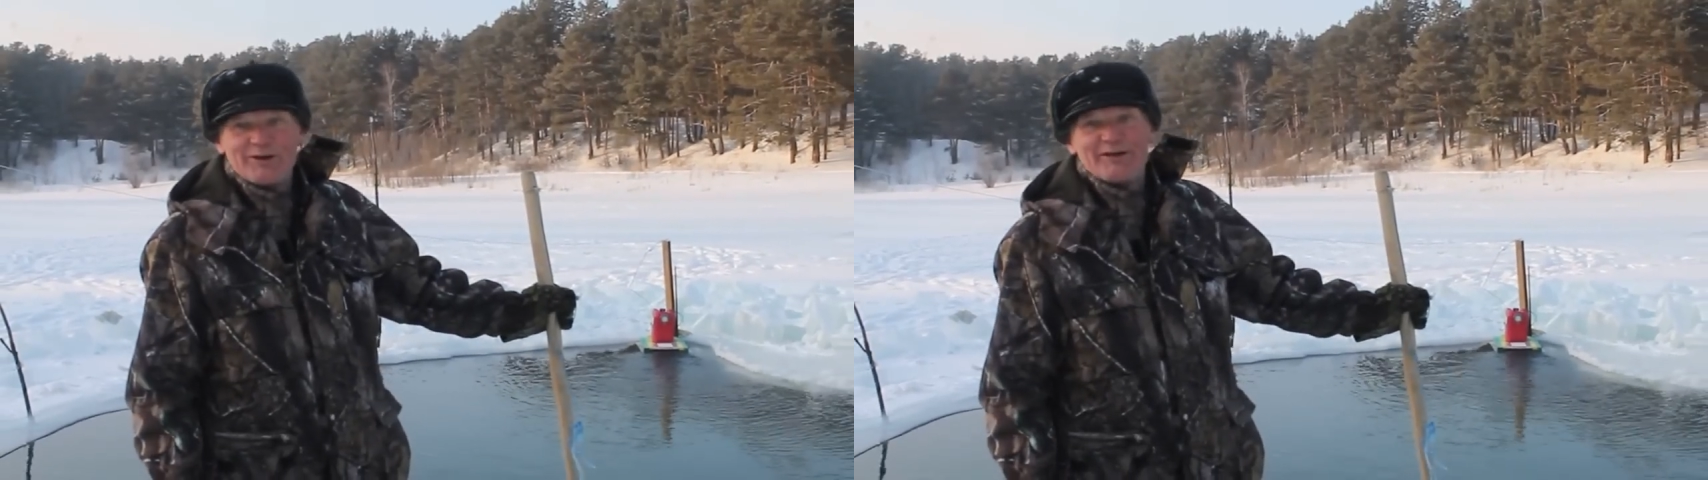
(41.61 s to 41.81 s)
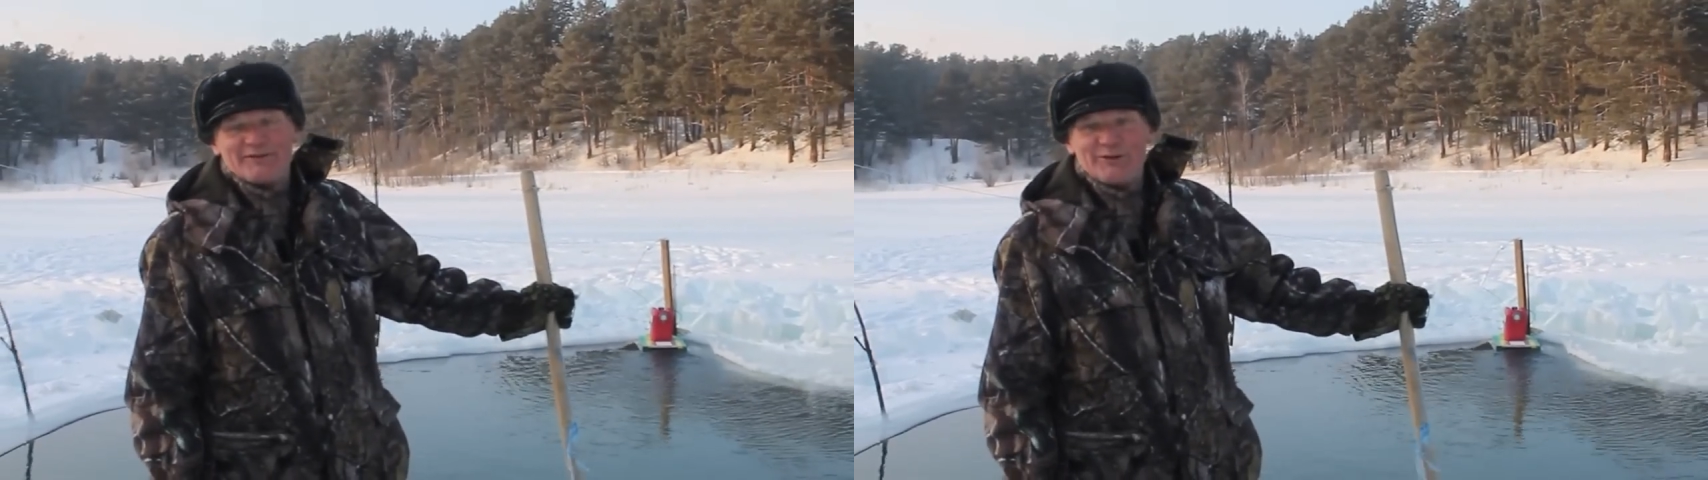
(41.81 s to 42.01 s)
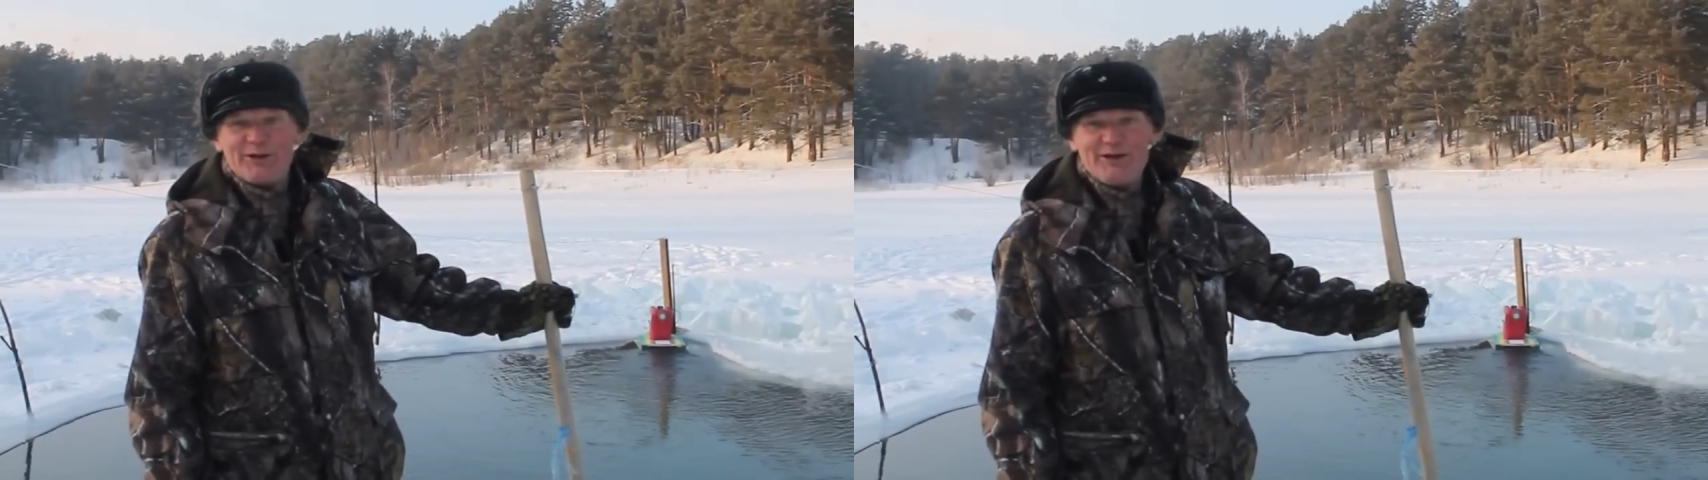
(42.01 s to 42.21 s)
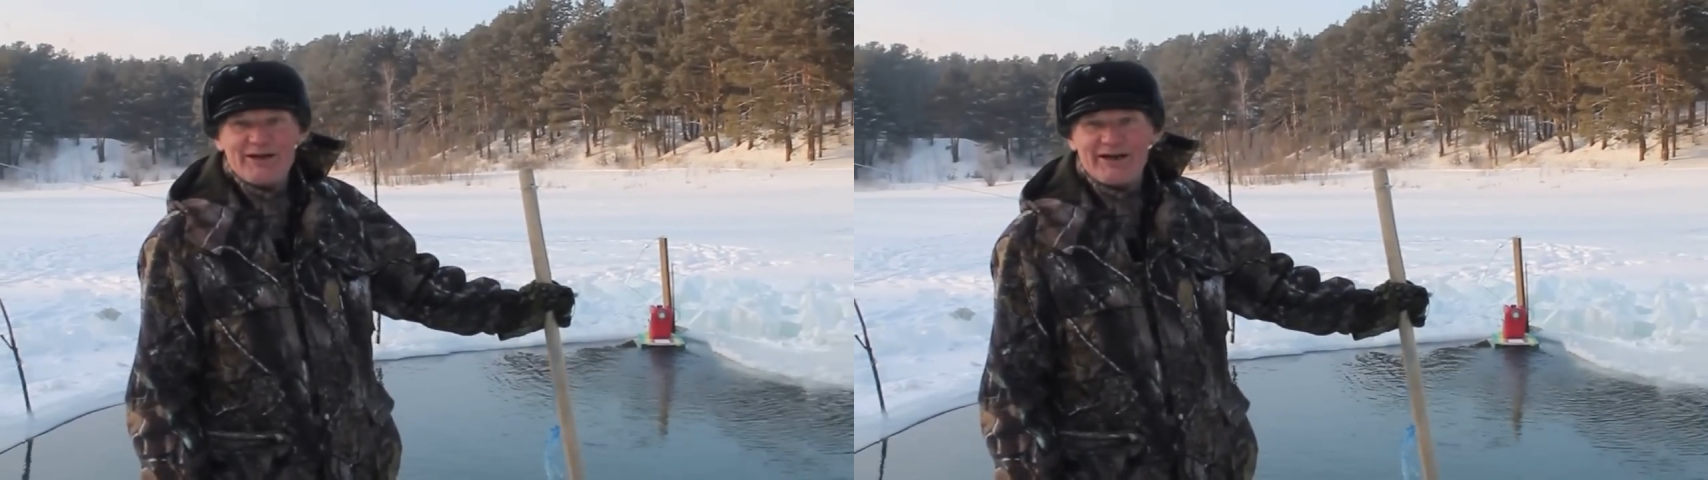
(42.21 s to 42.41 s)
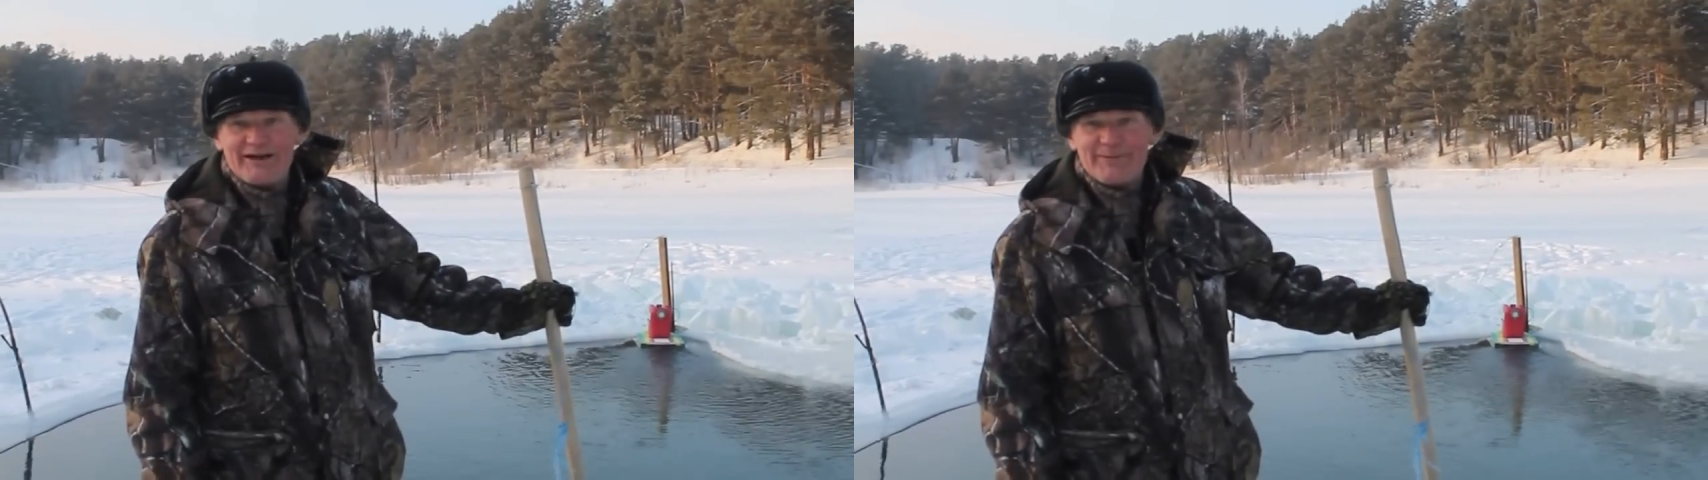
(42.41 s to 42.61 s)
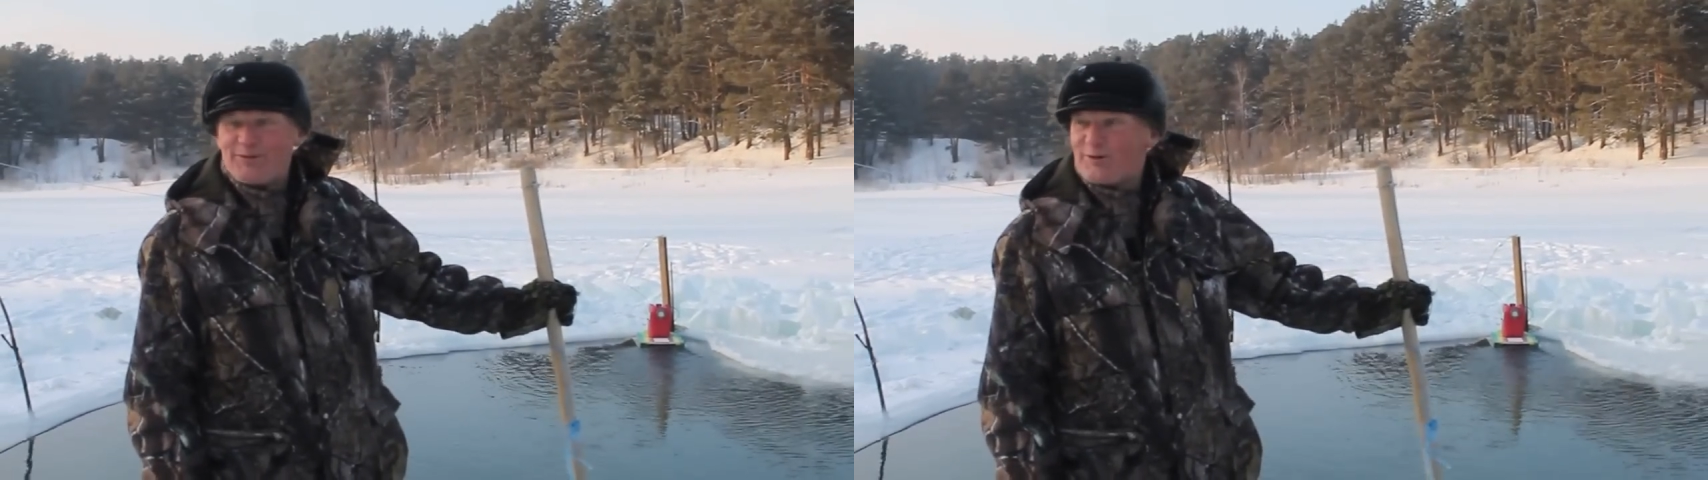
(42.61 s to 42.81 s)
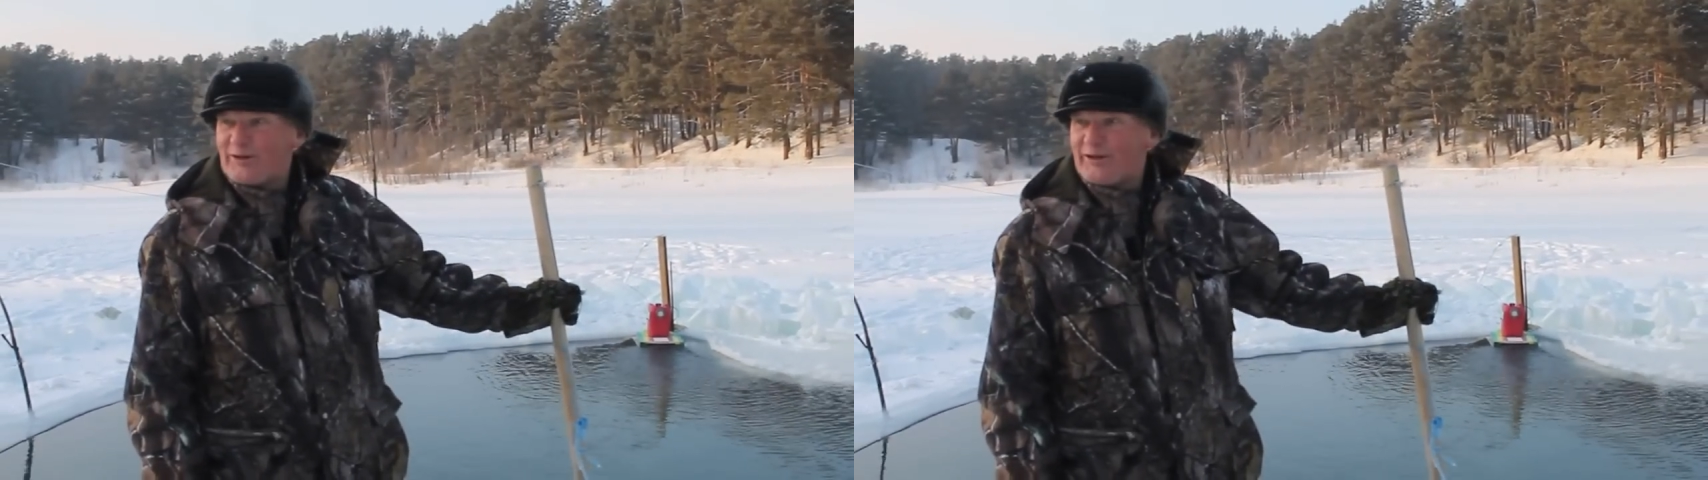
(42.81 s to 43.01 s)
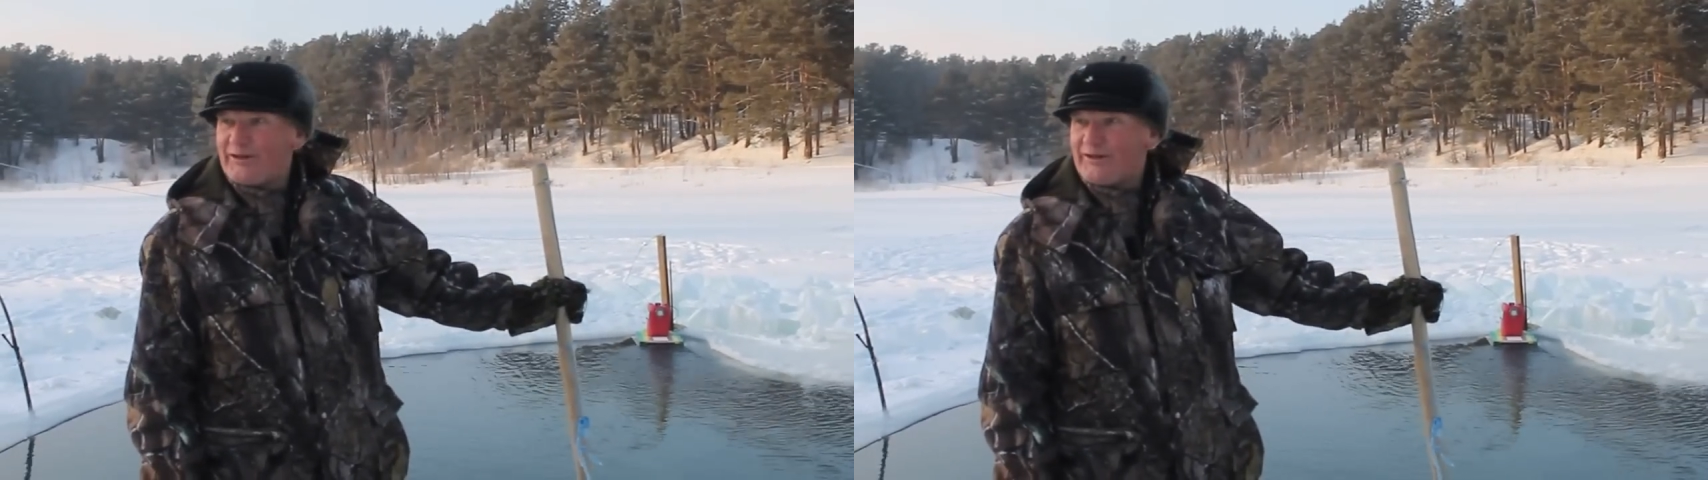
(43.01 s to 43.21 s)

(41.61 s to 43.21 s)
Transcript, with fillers: как все гениальное просто,